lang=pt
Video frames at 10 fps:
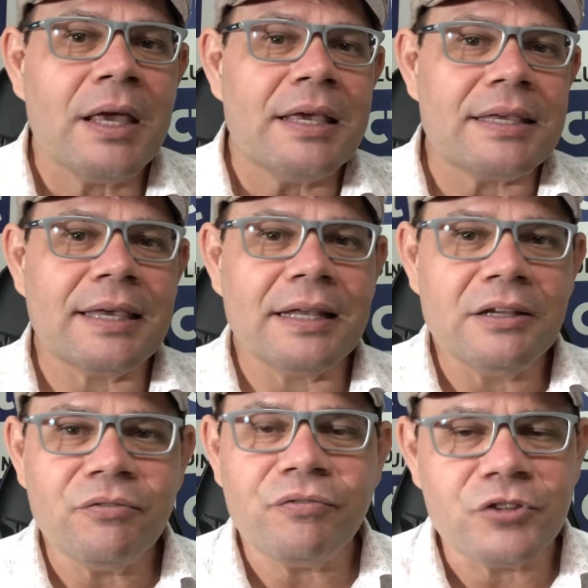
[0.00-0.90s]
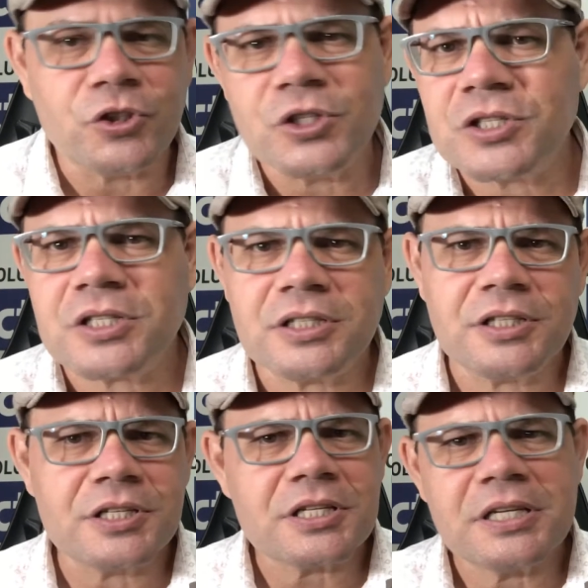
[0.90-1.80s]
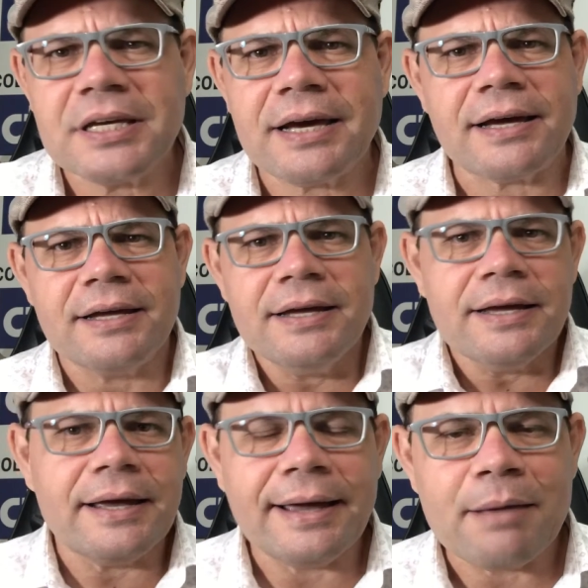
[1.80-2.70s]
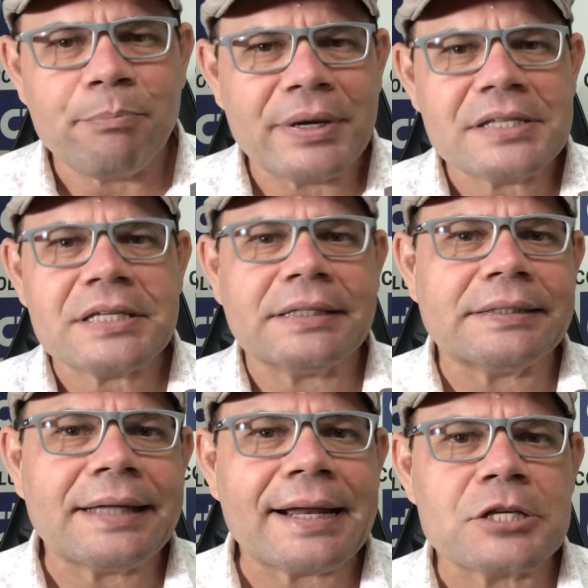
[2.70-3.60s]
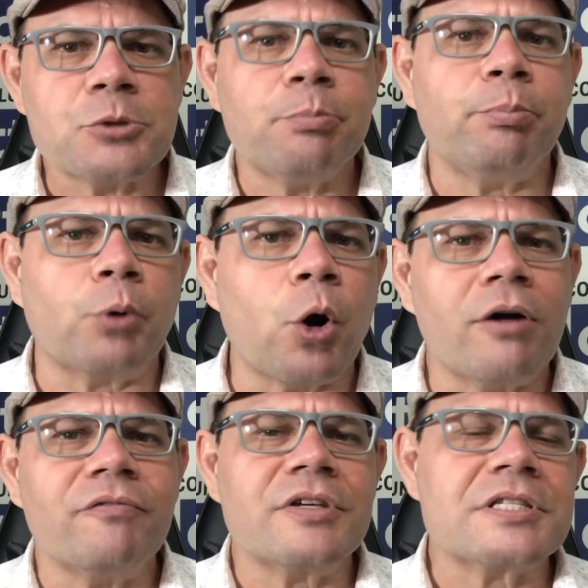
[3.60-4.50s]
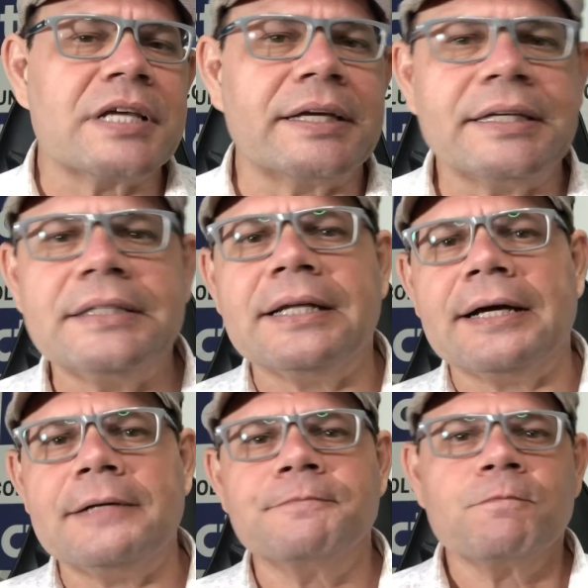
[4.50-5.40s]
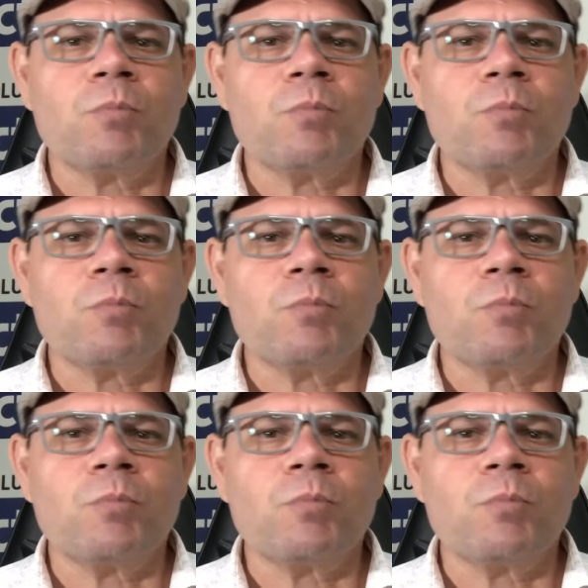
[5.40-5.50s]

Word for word: E ele disse diz que ia é, apresentar as provas aí da,